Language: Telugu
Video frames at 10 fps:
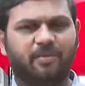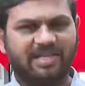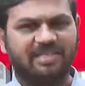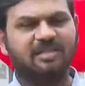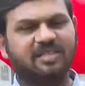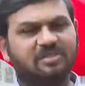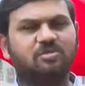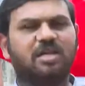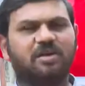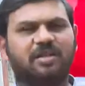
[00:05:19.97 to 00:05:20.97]
ప్రజలు
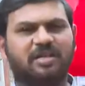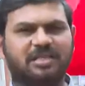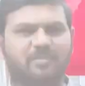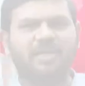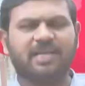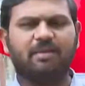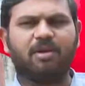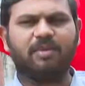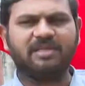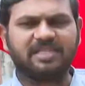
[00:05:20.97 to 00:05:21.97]
తీసుకుంటా ఉన్నారని చెప్పవచ్చు
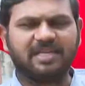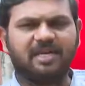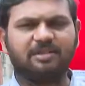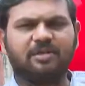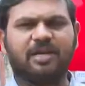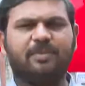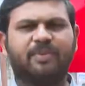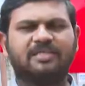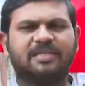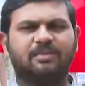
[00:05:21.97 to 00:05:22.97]
కెమెరామ్యాన్ శ్రీకాంత్ రామ్
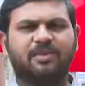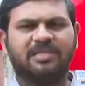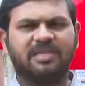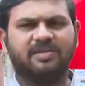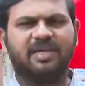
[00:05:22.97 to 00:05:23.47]
ప్రసాద్ బిగ్ టీవీ